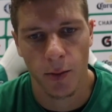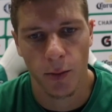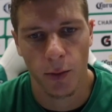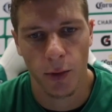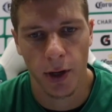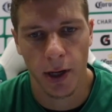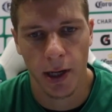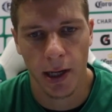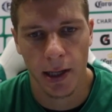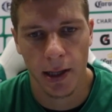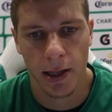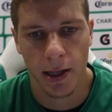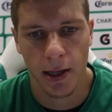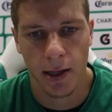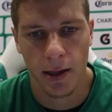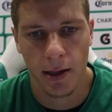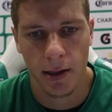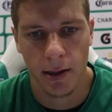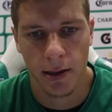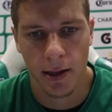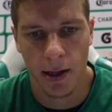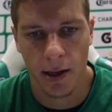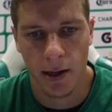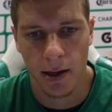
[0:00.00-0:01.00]
muy grande
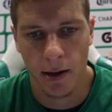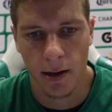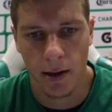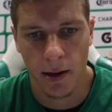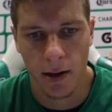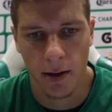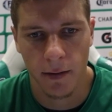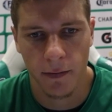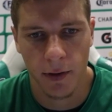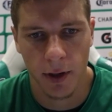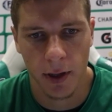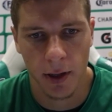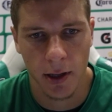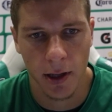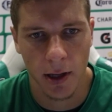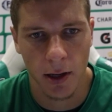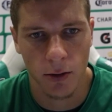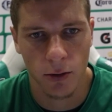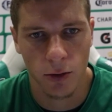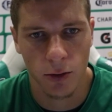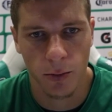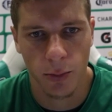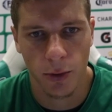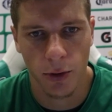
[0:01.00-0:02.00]
de estar eh, al frente
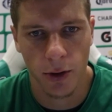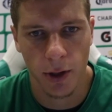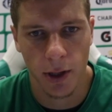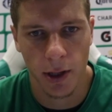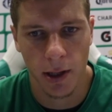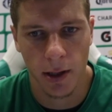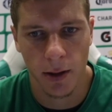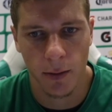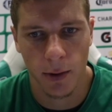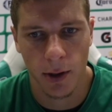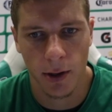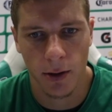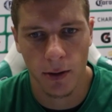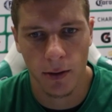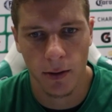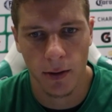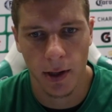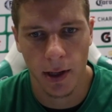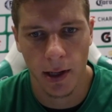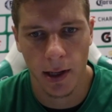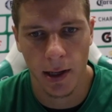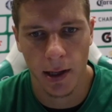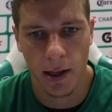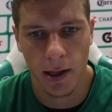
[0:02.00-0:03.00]
del grupo y bueno,
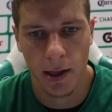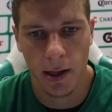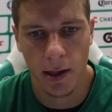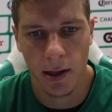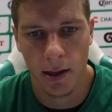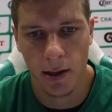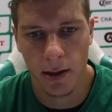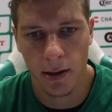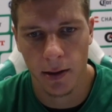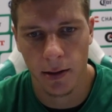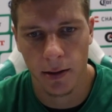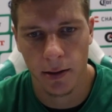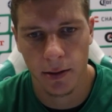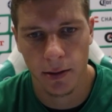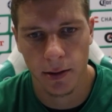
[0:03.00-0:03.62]
eh,